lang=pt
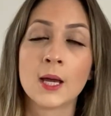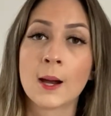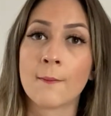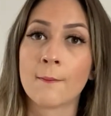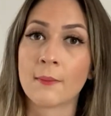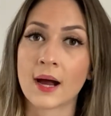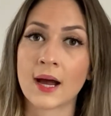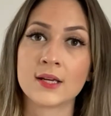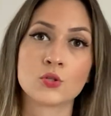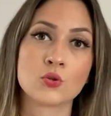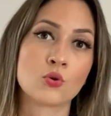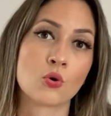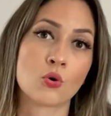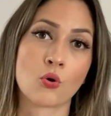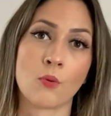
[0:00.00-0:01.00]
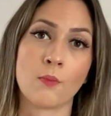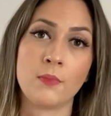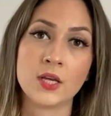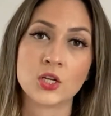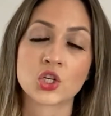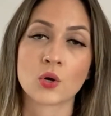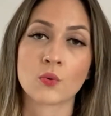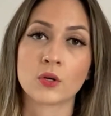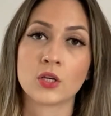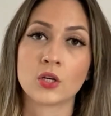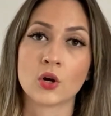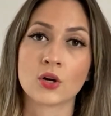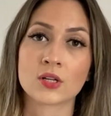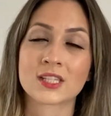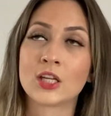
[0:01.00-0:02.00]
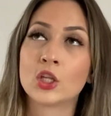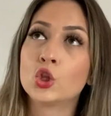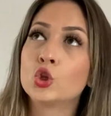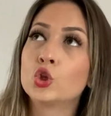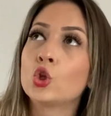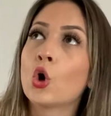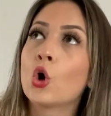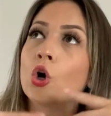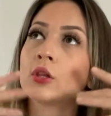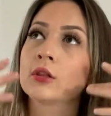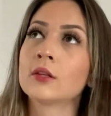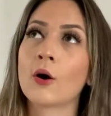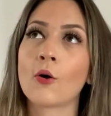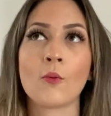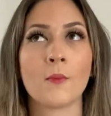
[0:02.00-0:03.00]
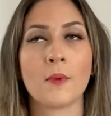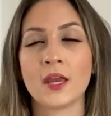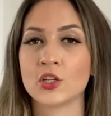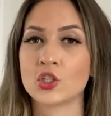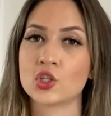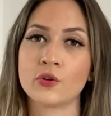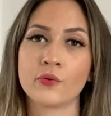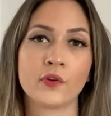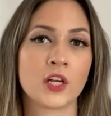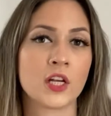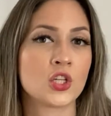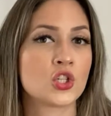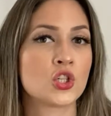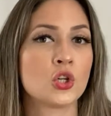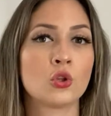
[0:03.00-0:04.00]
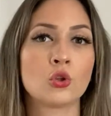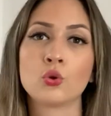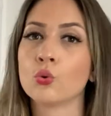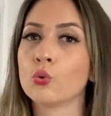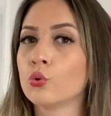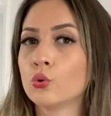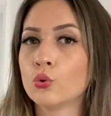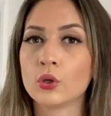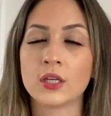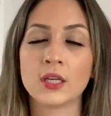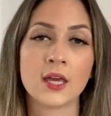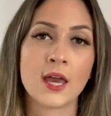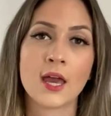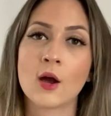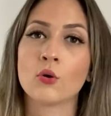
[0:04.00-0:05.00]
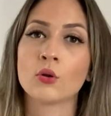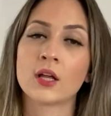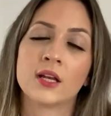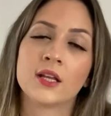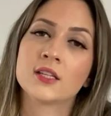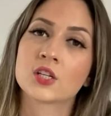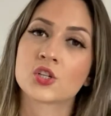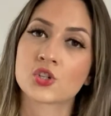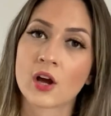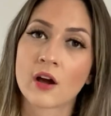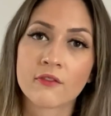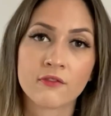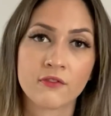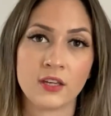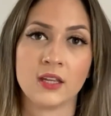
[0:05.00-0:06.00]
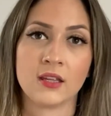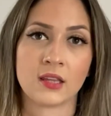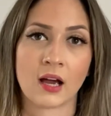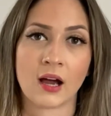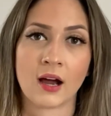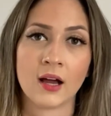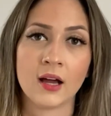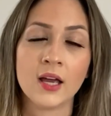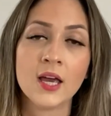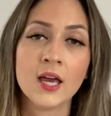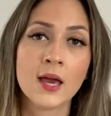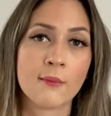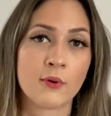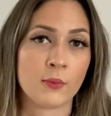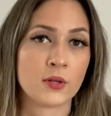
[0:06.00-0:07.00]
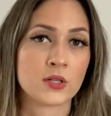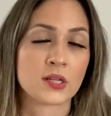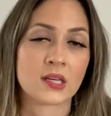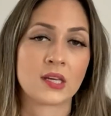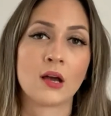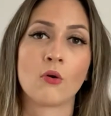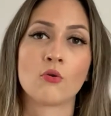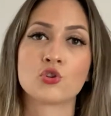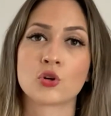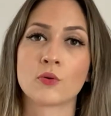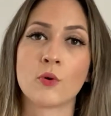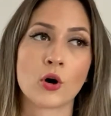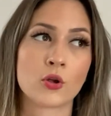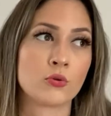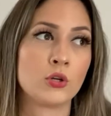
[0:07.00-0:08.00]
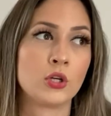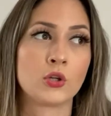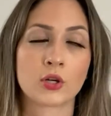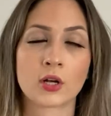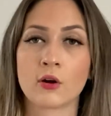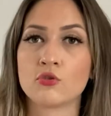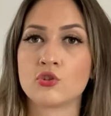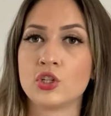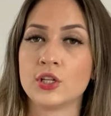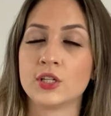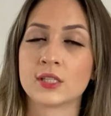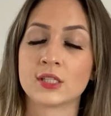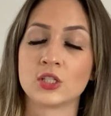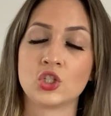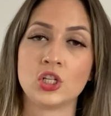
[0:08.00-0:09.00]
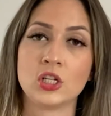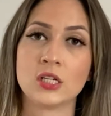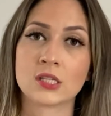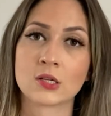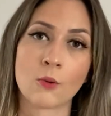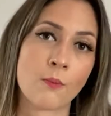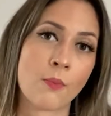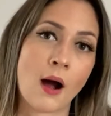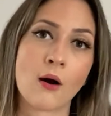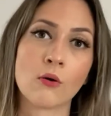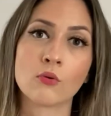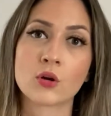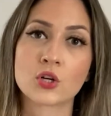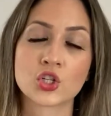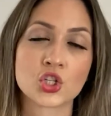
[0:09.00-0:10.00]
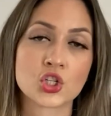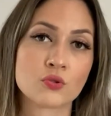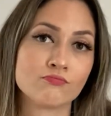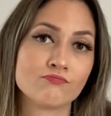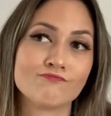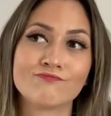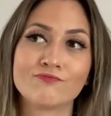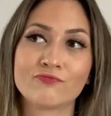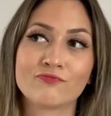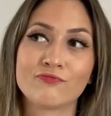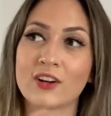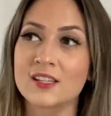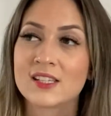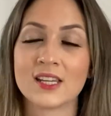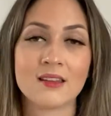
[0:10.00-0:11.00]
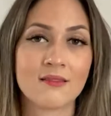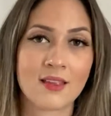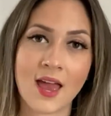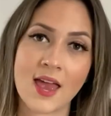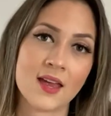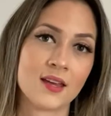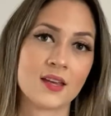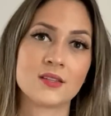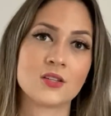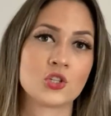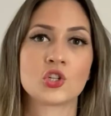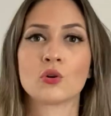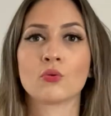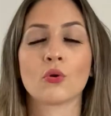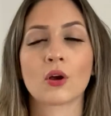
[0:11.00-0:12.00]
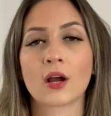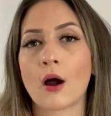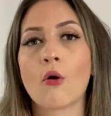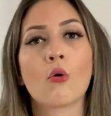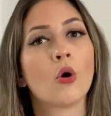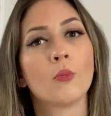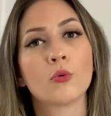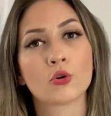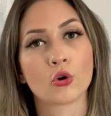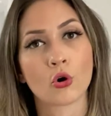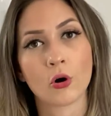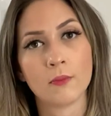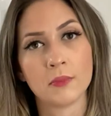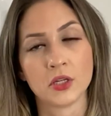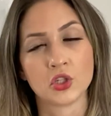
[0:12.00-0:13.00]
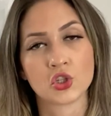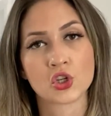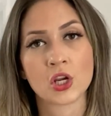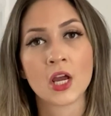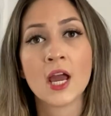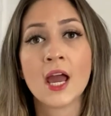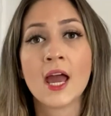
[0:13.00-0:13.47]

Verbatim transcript: Mas o Croco Beach é um quiosque totalmente diferente de tudo que eu, Larissa, já vi, tá? Pelo menos aqui onde eu moro, no litoral de, de São Paulo, a gente não fazia ideia que existia um local como o Coco Beach.